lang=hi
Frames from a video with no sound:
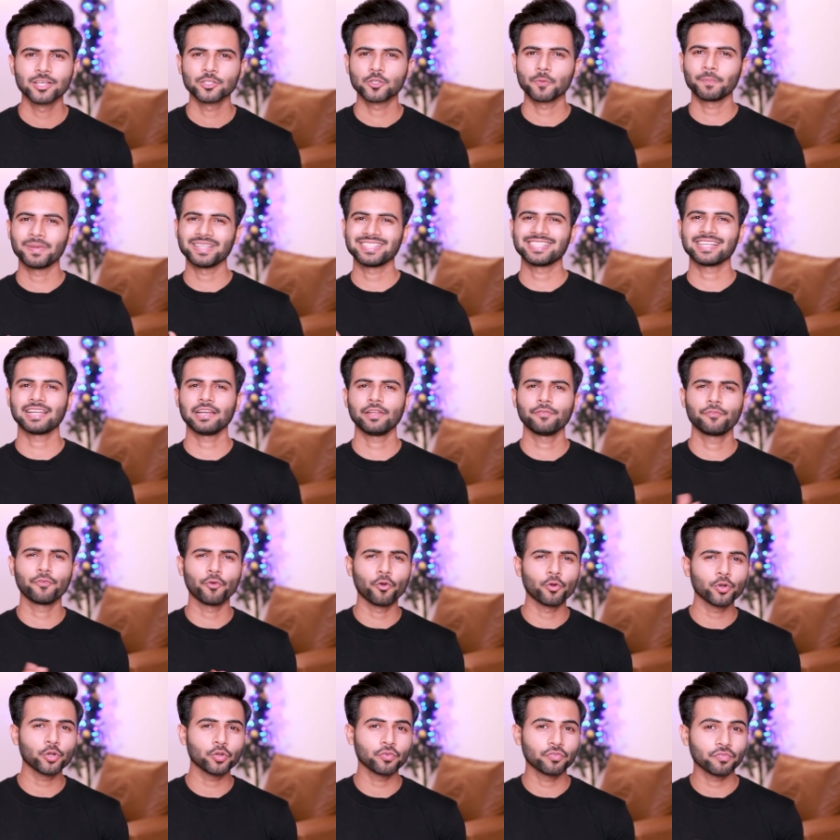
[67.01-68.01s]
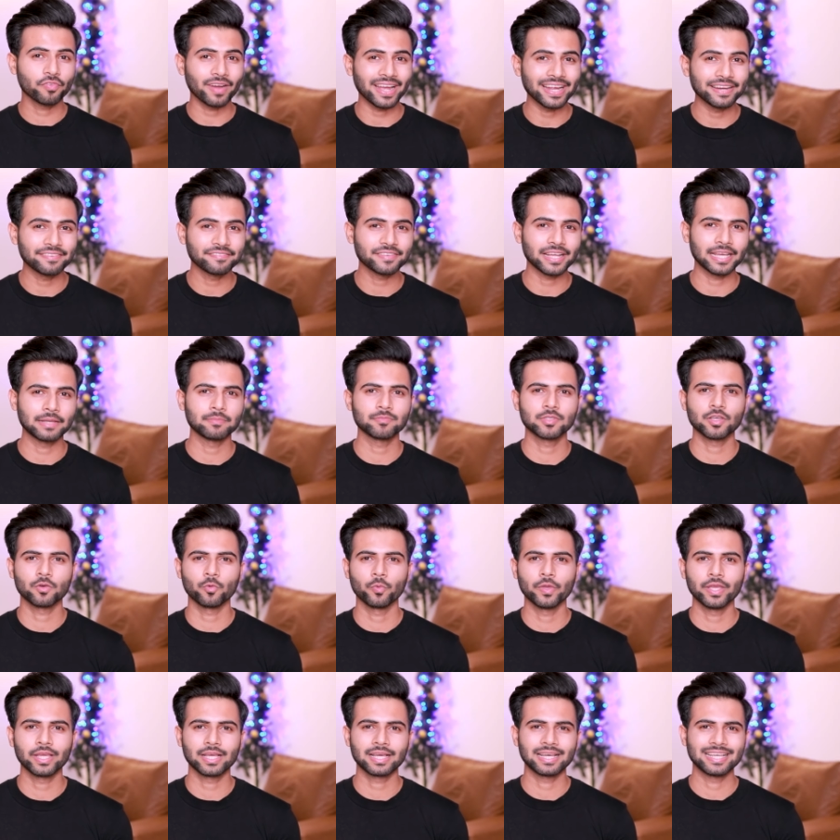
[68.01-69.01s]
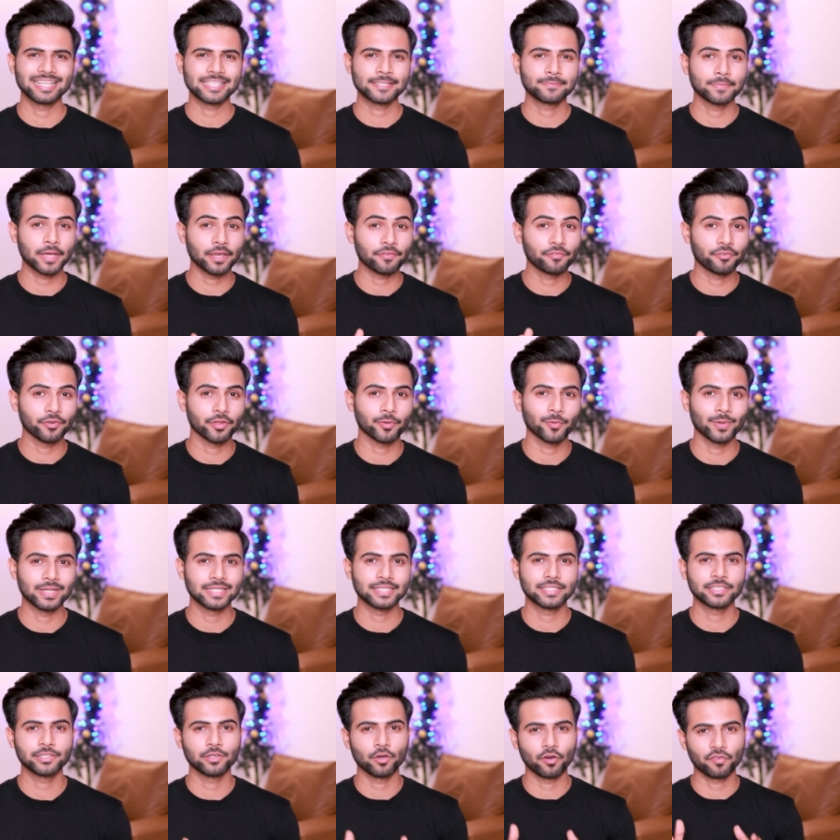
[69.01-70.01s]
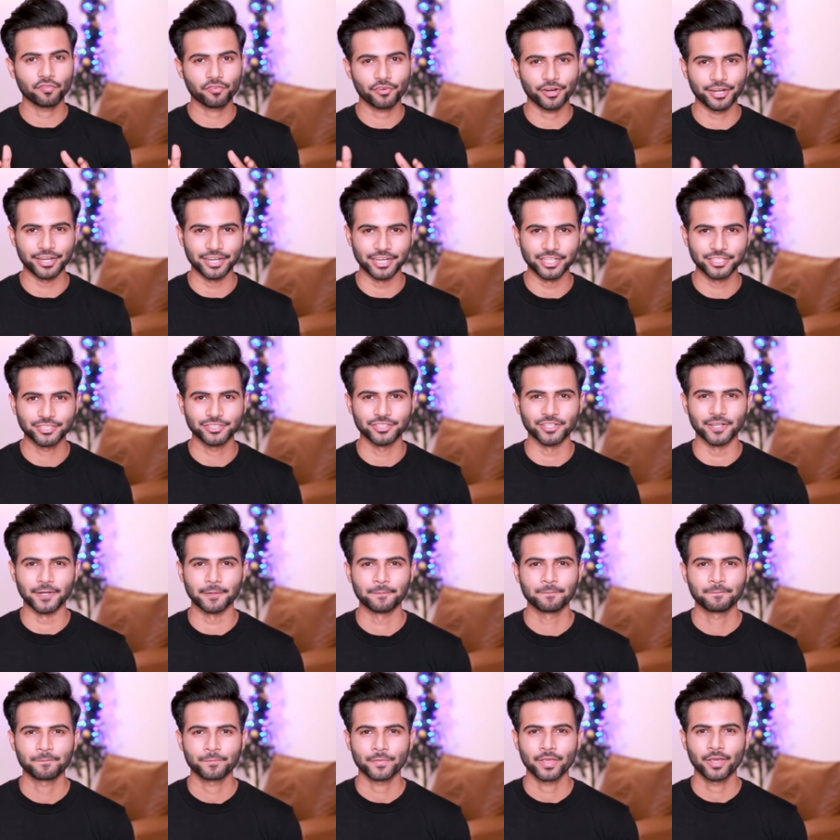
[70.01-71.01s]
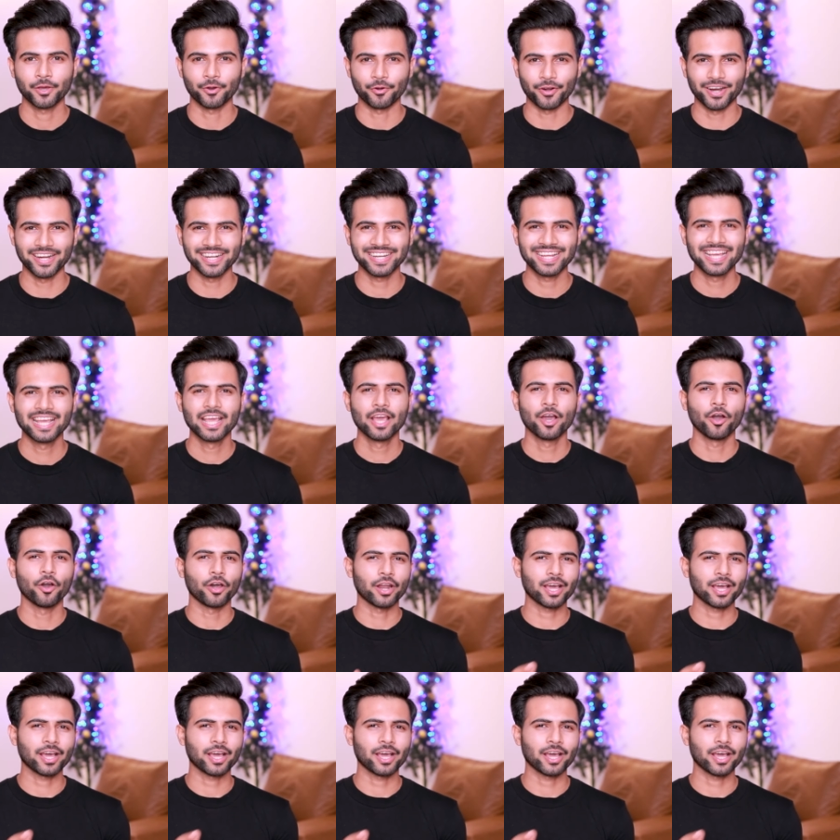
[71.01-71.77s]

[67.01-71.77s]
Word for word: सो बेसिकली फोर टू फाइव टाइम्स अ वीक इज़ माई फ्रीक्वेंसी ऑफ कंडीशनर राइट right?